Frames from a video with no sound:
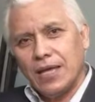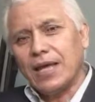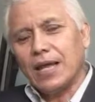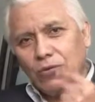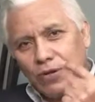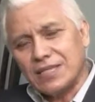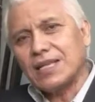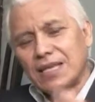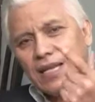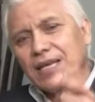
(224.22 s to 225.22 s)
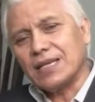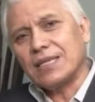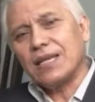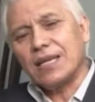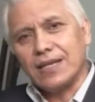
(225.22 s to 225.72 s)
que al adolescente le crece
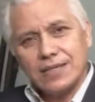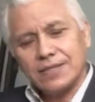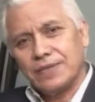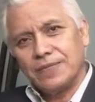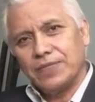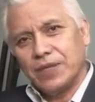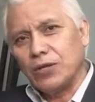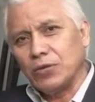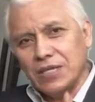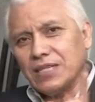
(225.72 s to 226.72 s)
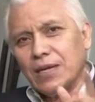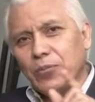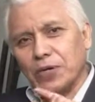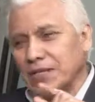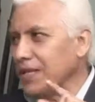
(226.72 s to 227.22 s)
la nariz. Y no es que sea
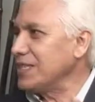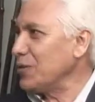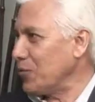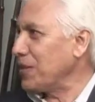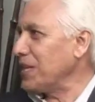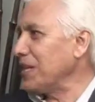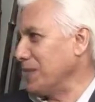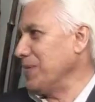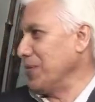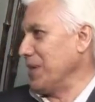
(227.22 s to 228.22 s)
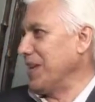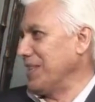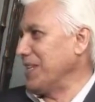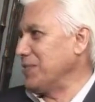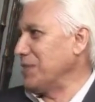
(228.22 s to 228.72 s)
porque está diciendo mentiras, ¿verdad? Porque la
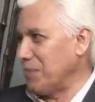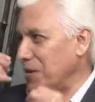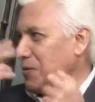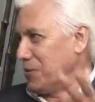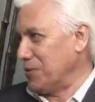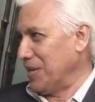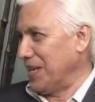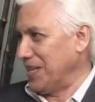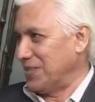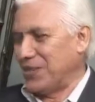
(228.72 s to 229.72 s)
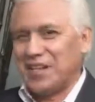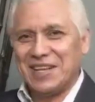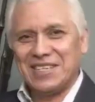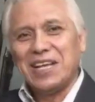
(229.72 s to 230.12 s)
tradición de Pinocho que le creció la nariz.